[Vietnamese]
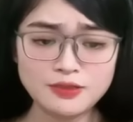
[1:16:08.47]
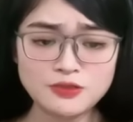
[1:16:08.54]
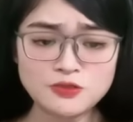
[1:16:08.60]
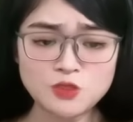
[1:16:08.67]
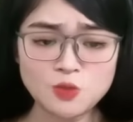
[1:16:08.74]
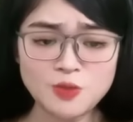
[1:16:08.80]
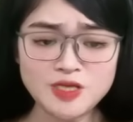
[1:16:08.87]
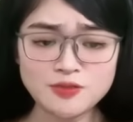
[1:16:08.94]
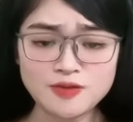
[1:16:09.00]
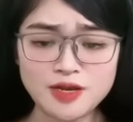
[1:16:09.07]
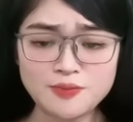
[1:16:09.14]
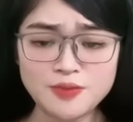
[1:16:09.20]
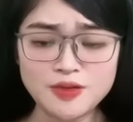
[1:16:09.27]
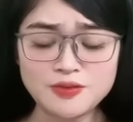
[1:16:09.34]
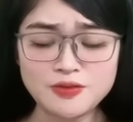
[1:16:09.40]
rồi bây giờ
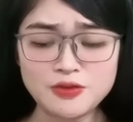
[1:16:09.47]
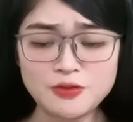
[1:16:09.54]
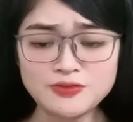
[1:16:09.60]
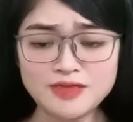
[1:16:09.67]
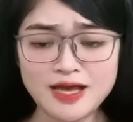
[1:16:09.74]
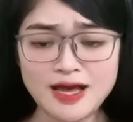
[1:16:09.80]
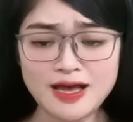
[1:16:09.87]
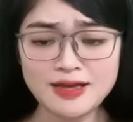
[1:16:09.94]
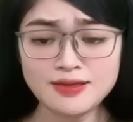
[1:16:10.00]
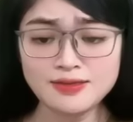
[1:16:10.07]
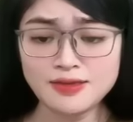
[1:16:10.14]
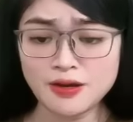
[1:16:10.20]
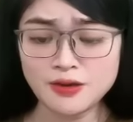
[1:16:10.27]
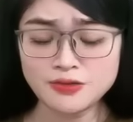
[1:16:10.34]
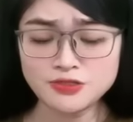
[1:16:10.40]
lại bị thiếu gia
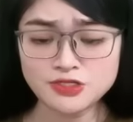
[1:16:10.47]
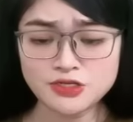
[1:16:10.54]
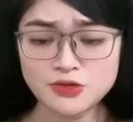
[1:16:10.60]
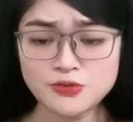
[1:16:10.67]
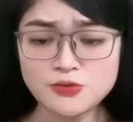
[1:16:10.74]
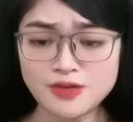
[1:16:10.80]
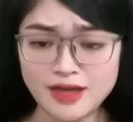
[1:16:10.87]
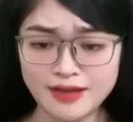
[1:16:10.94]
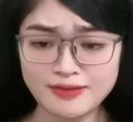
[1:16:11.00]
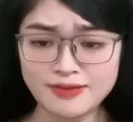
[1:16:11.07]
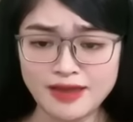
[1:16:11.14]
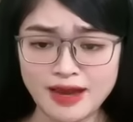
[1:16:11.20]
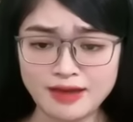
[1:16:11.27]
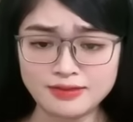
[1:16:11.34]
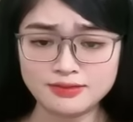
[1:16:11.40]
nhà họ Châu lạnh
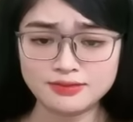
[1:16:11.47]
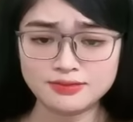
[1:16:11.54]
nhạt.